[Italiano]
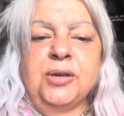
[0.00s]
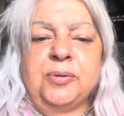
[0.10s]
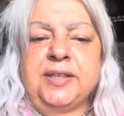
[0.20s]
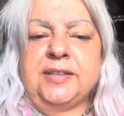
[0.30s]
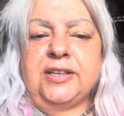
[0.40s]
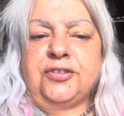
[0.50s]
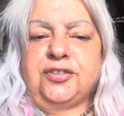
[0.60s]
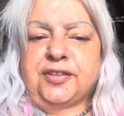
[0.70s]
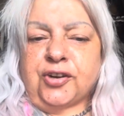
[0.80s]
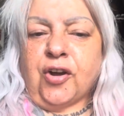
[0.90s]
quindi ci
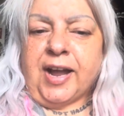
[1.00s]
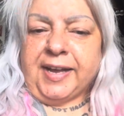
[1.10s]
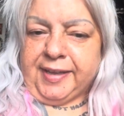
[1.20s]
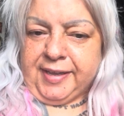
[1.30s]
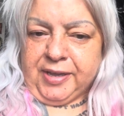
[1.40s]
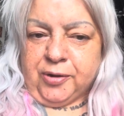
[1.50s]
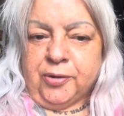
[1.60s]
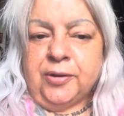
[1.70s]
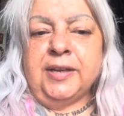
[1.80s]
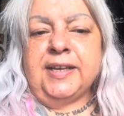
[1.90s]
sarò
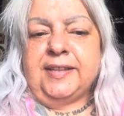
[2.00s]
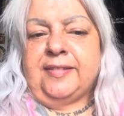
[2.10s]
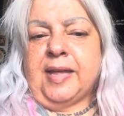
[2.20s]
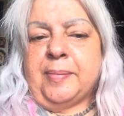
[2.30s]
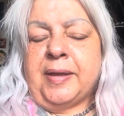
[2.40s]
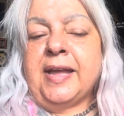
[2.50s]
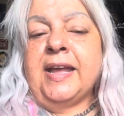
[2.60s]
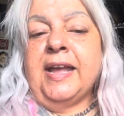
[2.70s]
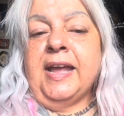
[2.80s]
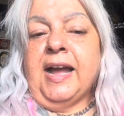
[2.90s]
anch'io insieme a